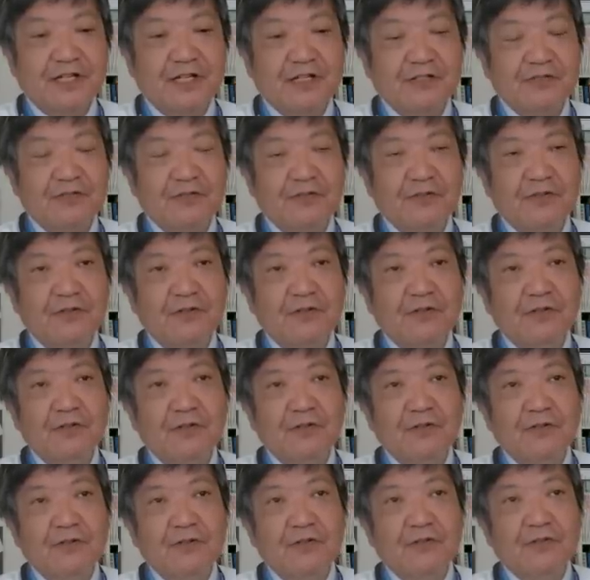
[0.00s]
あの
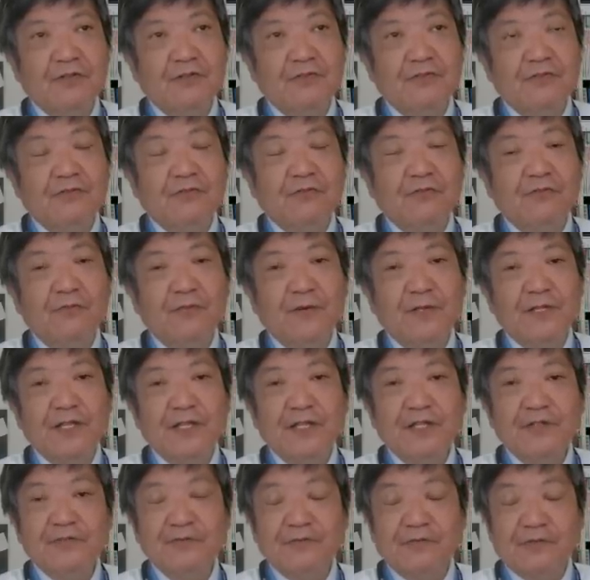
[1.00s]
どこま
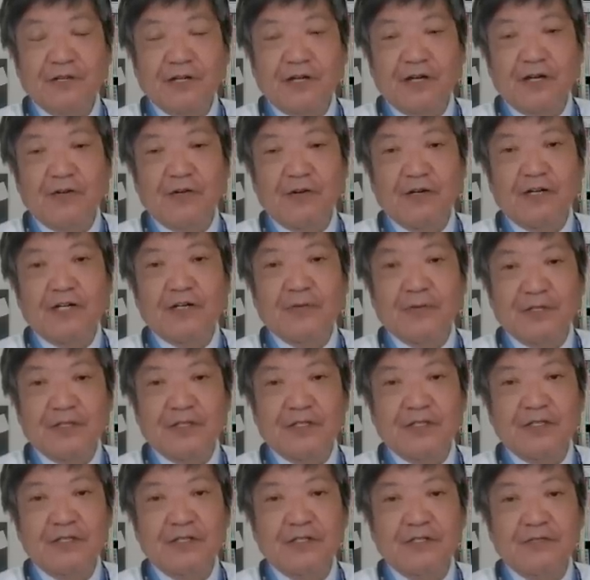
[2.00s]
で行くのかは分かりま
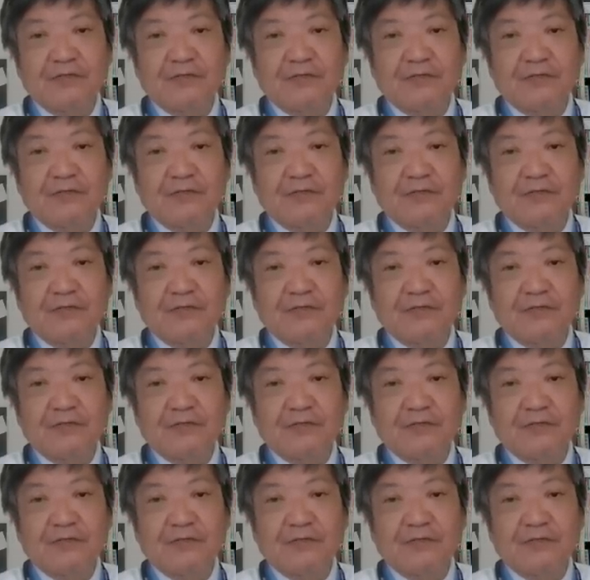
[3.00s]
せん